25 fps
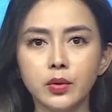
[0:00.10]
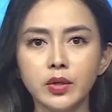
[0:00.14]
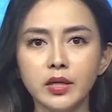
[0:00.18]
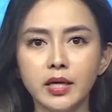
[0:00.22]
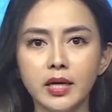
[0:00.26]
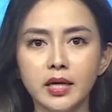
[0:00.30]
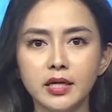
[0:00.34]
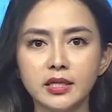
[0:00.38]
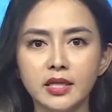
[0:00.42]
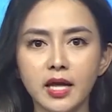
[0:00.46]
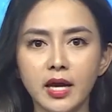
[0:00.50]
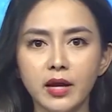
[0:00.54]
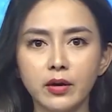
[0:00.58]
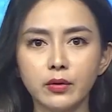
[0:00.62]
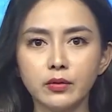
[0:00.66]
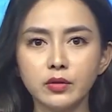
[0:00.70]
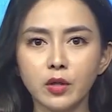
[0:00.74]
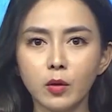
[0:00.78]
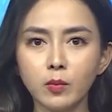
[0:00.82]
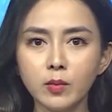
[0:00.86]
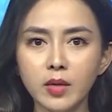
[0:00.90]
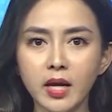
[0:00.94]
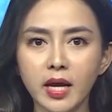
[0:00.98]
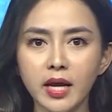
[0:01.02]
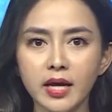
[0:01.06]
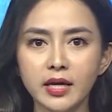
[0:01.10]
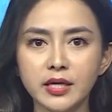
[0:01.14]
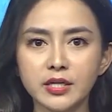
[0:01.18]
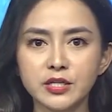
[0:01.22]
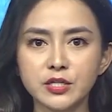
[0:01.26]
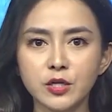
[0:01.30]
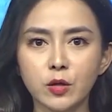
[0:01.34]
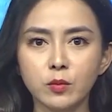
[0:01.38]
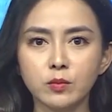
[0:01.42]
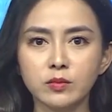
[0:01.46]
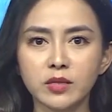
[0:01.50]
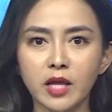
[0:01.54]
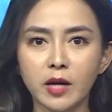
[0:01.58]
Thưa quý vị, theo thống kê,
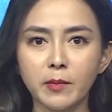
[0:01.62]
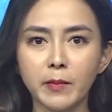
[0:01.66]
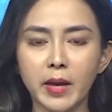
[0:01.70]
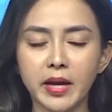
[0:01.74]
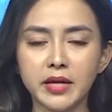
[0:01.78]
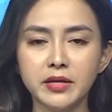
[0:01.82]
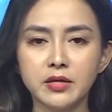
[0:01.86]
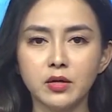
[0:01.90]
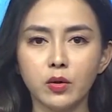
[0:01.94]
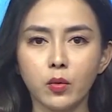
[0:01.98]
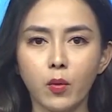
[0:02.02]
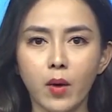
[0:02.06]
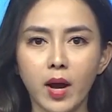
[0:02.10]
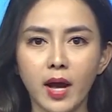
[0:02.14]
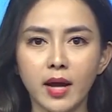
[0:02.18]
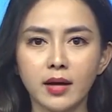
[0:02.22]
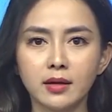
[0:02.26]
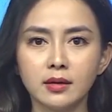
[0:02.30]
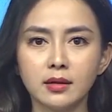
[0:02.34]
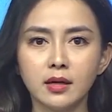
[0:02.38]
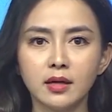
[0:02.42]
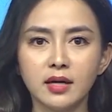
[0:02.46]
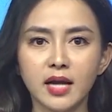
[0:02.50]
trong tháng 7 vừa qua,